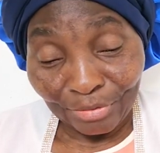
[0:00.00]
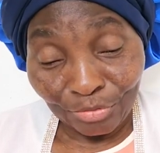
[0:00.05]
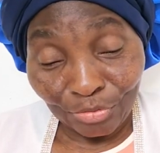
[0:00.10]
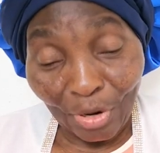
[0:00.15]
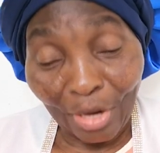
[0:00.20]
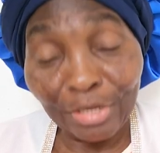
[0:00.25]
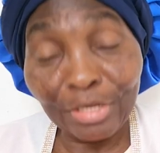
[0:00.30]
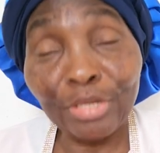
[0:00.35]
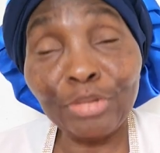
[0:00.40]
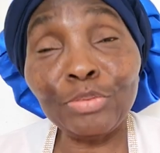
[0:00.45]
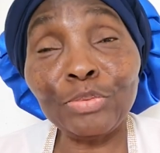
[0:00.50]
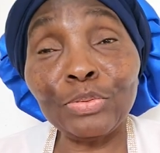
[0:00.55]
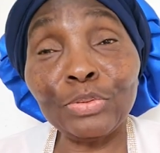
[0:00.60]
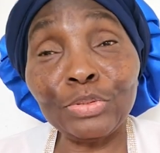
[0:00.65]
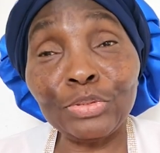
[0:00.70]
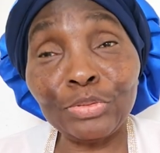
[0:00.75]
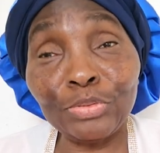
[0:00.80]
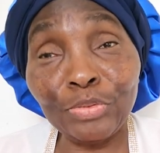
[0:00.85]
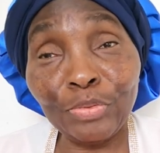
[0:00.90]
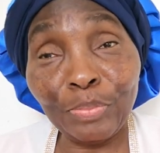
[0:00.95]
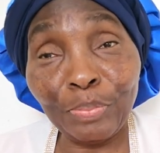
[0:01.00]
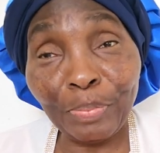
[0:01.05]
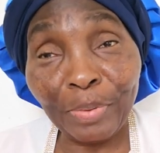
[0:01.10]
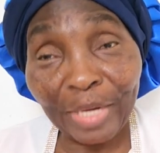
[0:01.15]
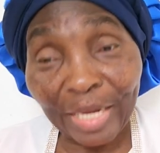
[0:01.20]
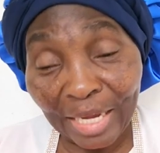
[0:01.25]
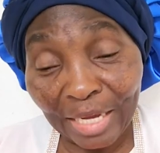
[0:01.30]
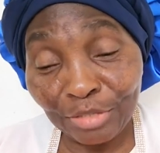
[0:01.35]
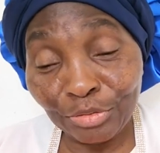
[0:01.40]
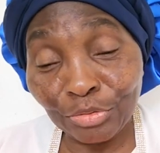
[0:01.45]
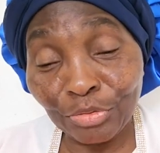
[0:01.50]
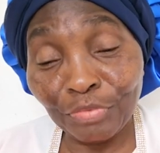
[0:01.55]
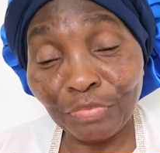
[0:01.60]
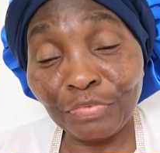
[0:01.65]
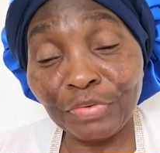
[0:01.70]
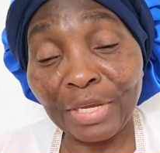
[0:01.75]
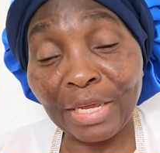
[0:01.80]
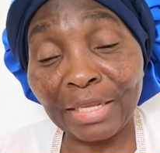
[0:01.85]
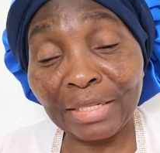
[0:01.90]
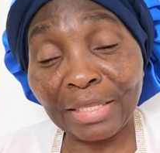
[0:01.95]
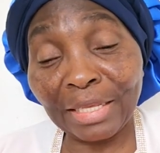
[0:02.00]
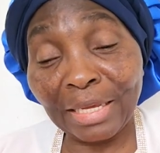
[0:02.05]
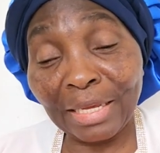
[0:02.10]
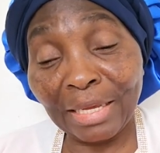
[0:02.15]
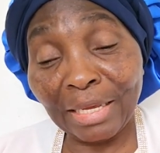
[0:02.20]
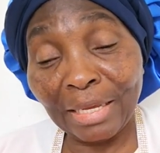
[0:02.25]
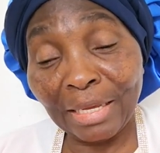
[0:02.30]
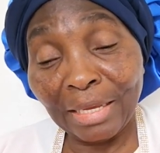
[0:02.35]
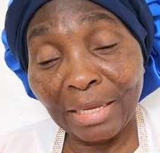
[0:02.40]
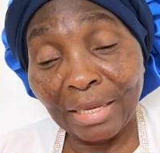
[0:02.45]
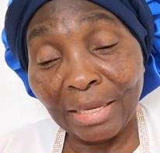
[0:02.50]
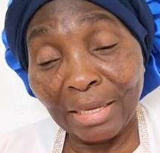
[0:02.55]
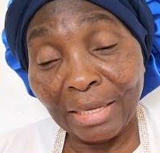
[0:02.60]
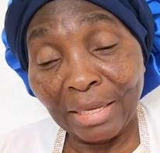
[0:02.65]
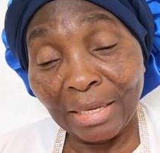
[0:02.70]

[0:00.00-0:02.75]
Soyez toujours prêts, je viendrai